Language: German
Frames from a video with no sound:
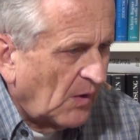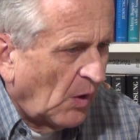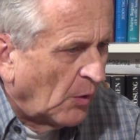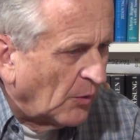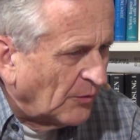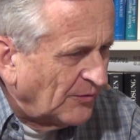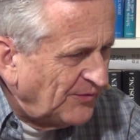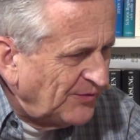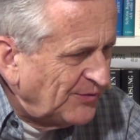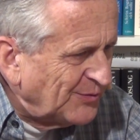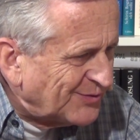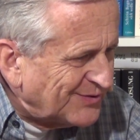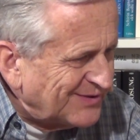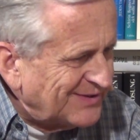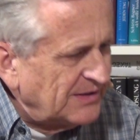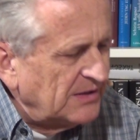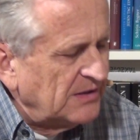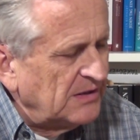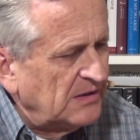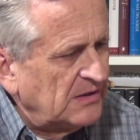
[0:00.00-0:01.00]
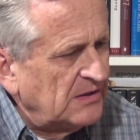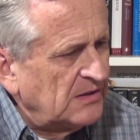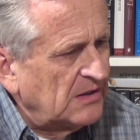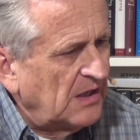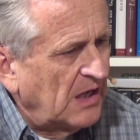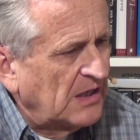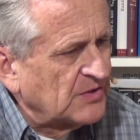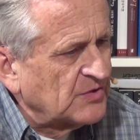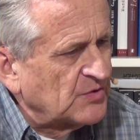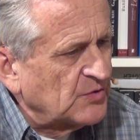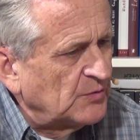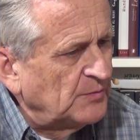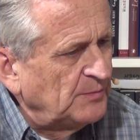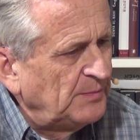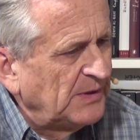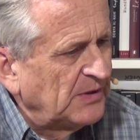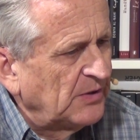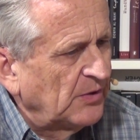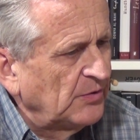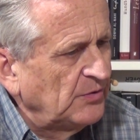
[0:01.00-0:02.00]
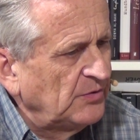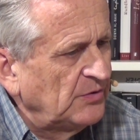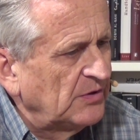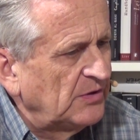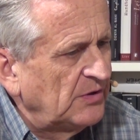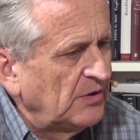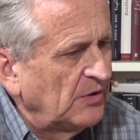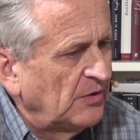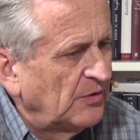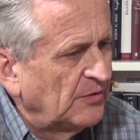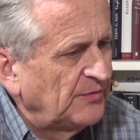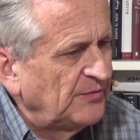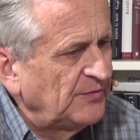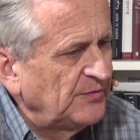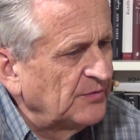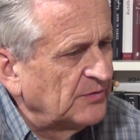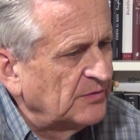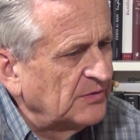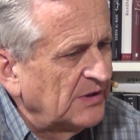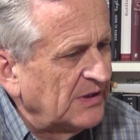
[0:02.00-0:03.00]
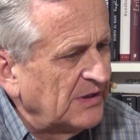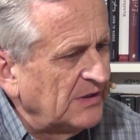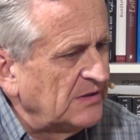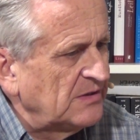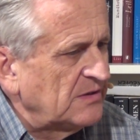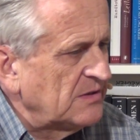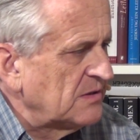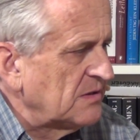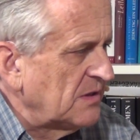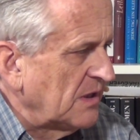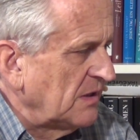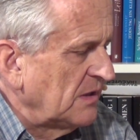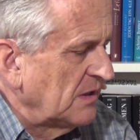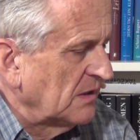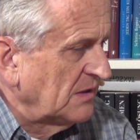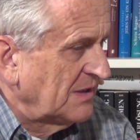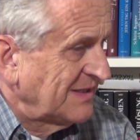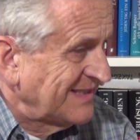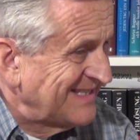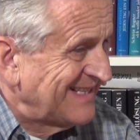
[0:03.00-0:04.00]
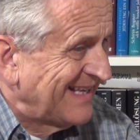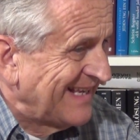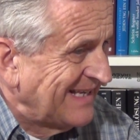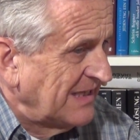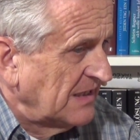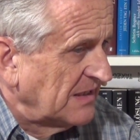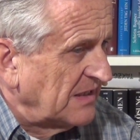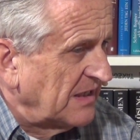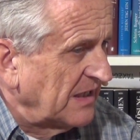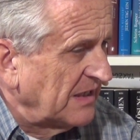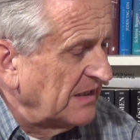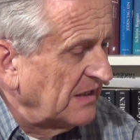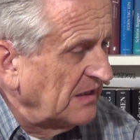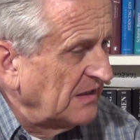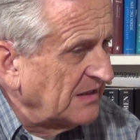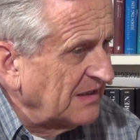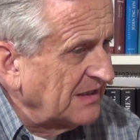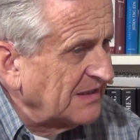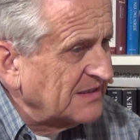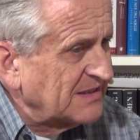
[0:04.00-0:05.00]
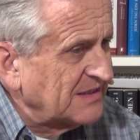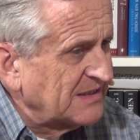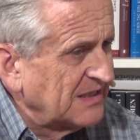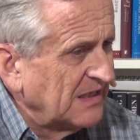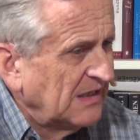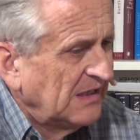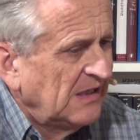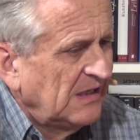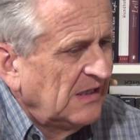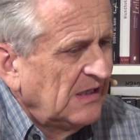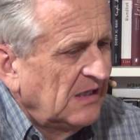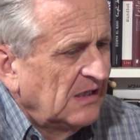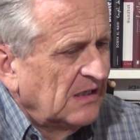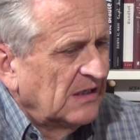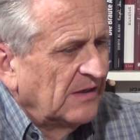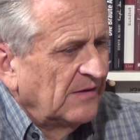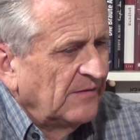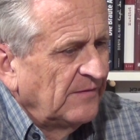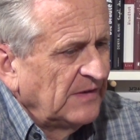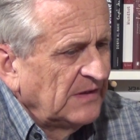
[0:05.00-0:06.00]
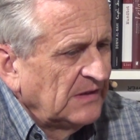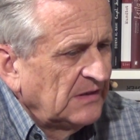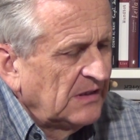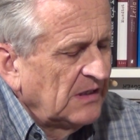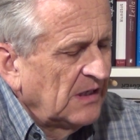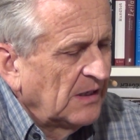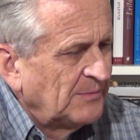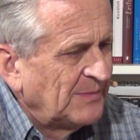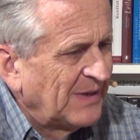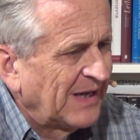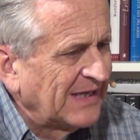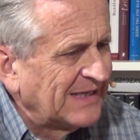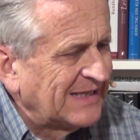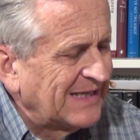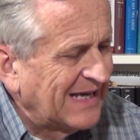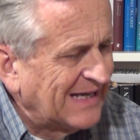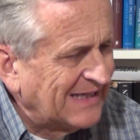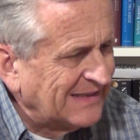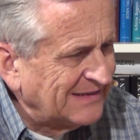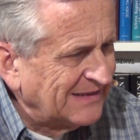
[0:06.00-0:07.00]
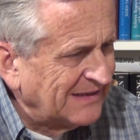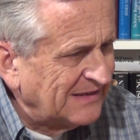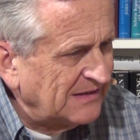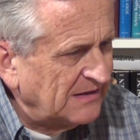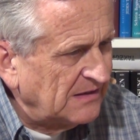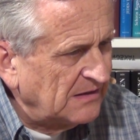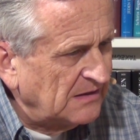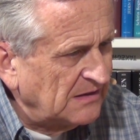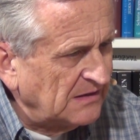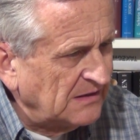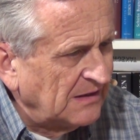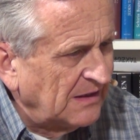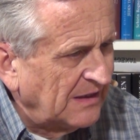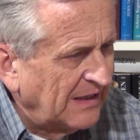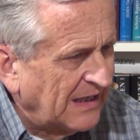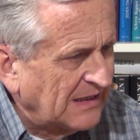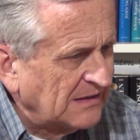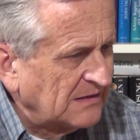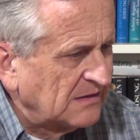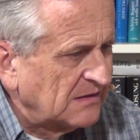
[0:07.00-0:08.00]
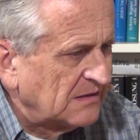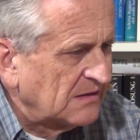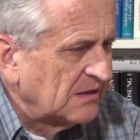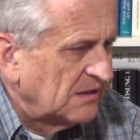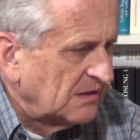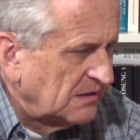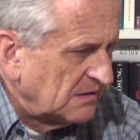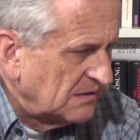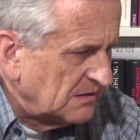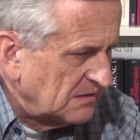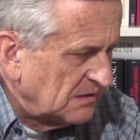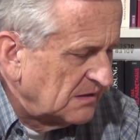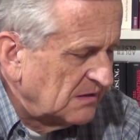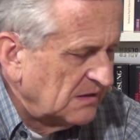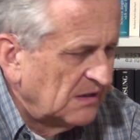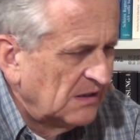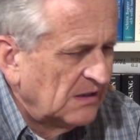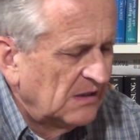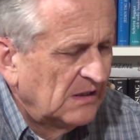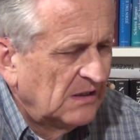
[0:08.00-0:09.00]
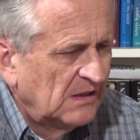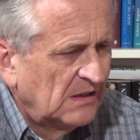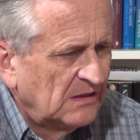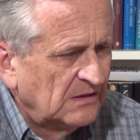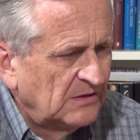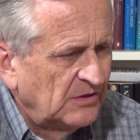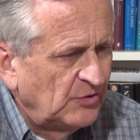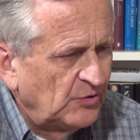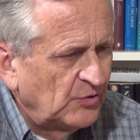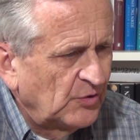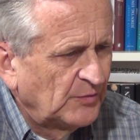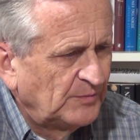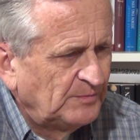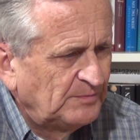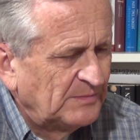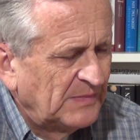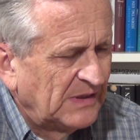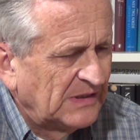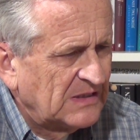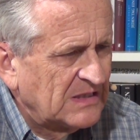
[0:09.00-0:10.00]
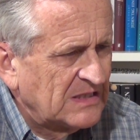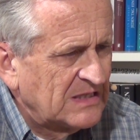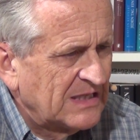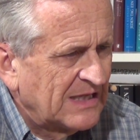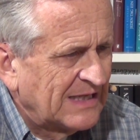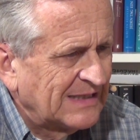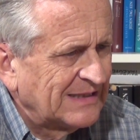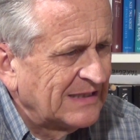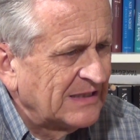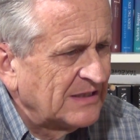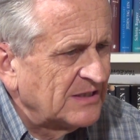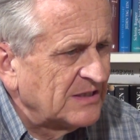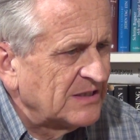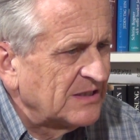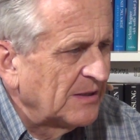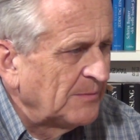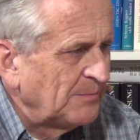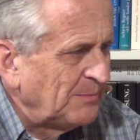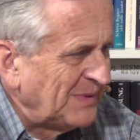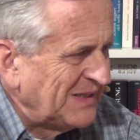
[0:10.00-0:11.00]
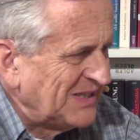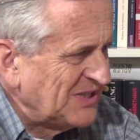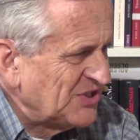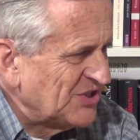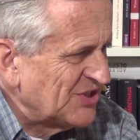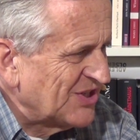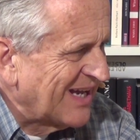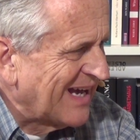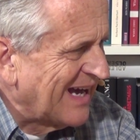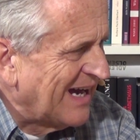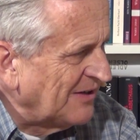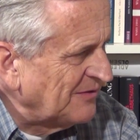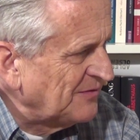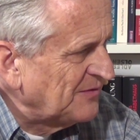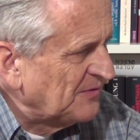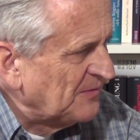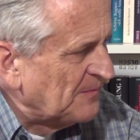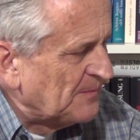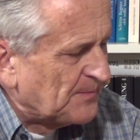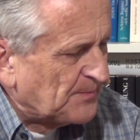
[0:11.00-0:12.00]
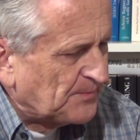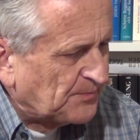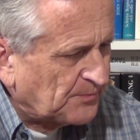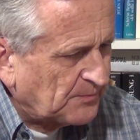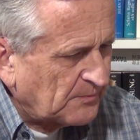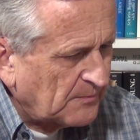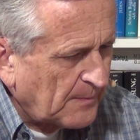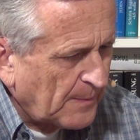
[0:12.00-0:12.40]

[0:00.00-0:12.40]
Hoffnung, die nicht ganz unbegründete Hoffnung ist eher das Gegenteil, dass wenn die Amerikaner ein Land, die Truppen eines Landes bestrafen,